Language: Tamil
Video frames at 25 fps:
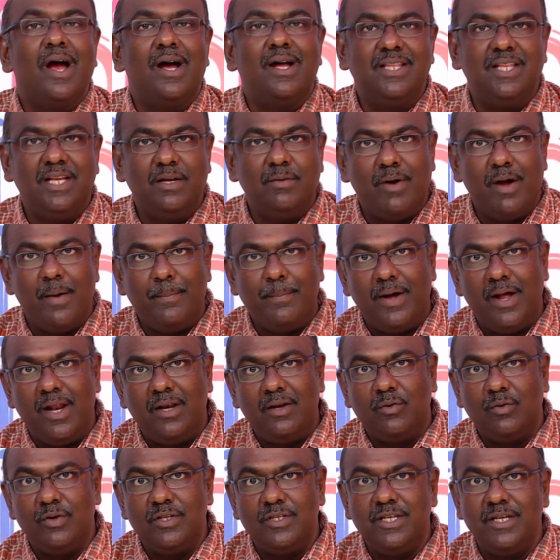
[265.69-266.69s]
அதிகமாக
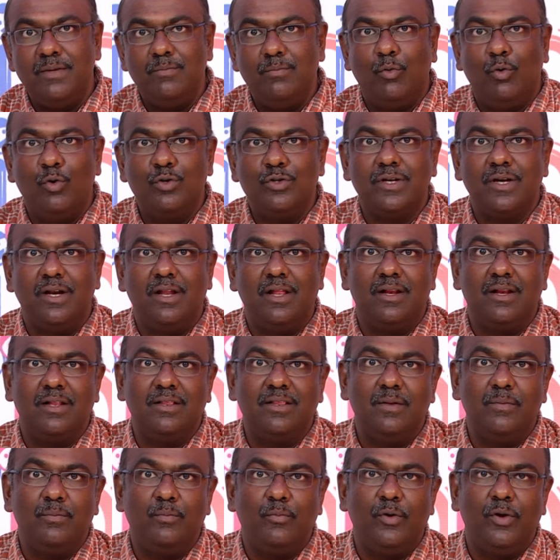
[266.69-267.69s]
பால் குடித்து மோஷனில்
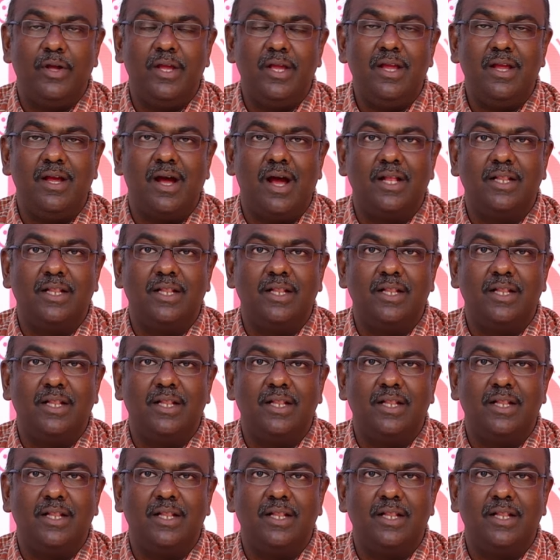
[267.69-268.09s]
ரத்தம் போய்